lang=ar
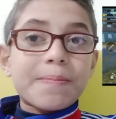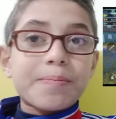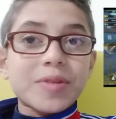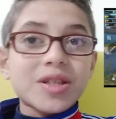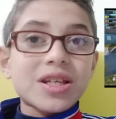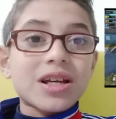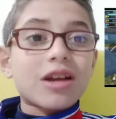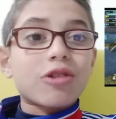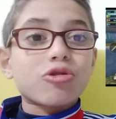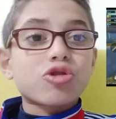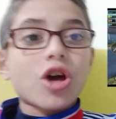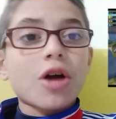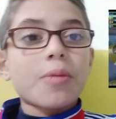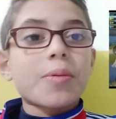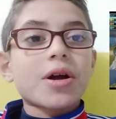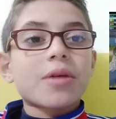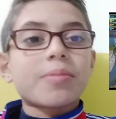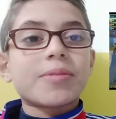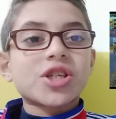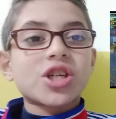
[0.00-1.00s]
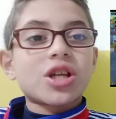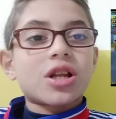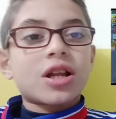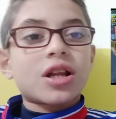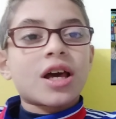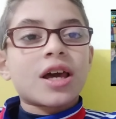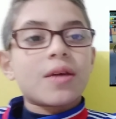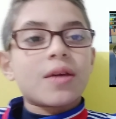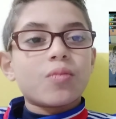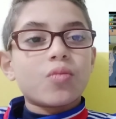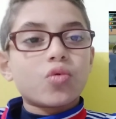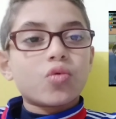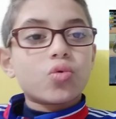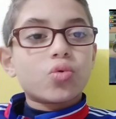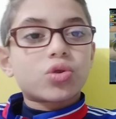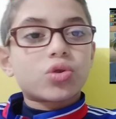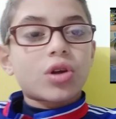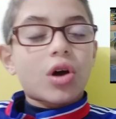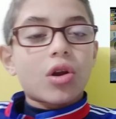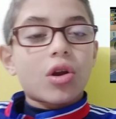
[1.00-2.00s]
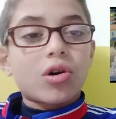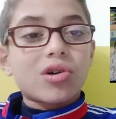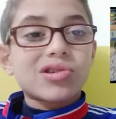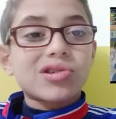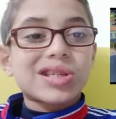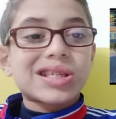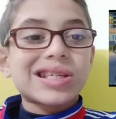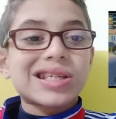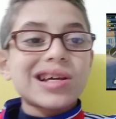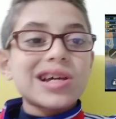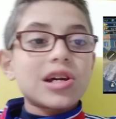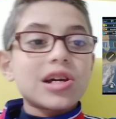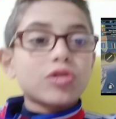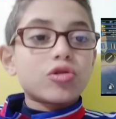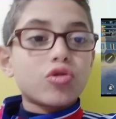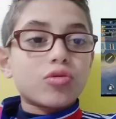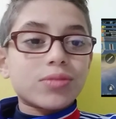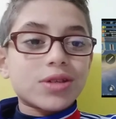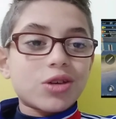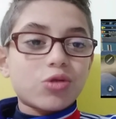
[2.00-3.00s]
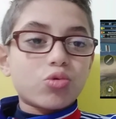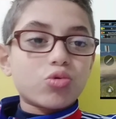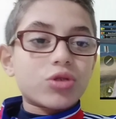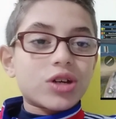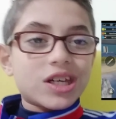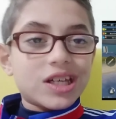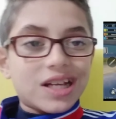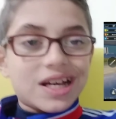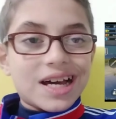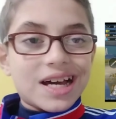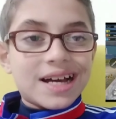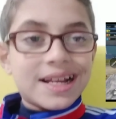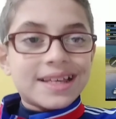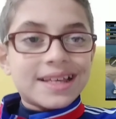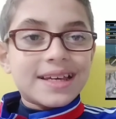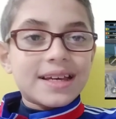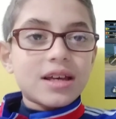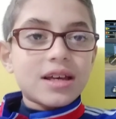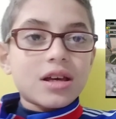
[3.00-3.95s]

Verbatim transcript: مثلا لو صاحبك مثلا هيموت خلاص اديله مسحوق كده يعني